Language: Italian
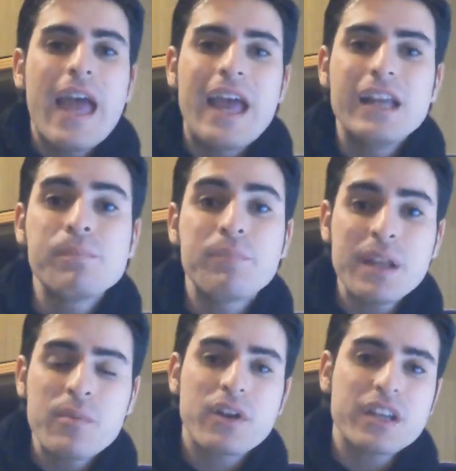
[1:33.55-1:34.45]
eh, il
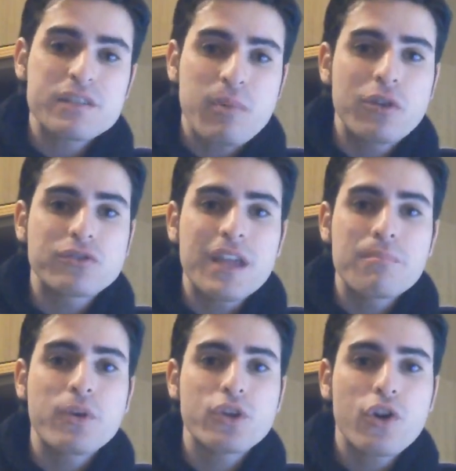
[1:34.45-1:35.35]
primo che risponde
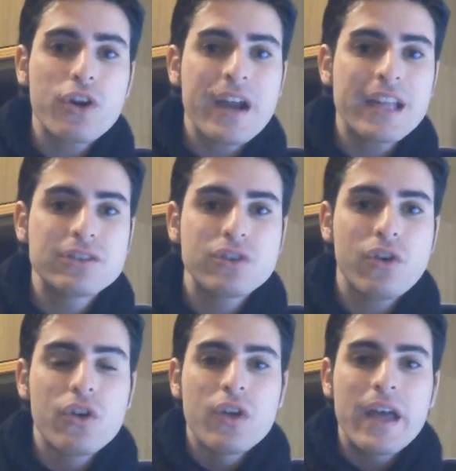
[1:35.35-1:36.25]
in modo
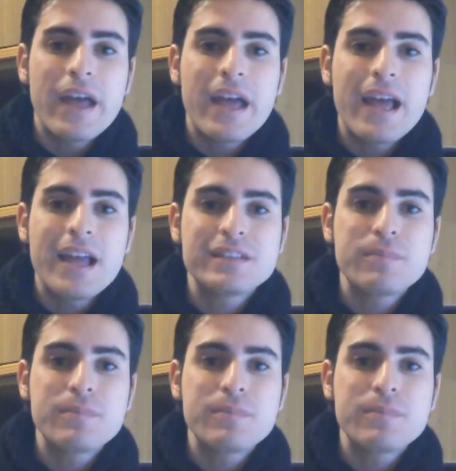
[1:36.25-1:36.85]
corretto eh,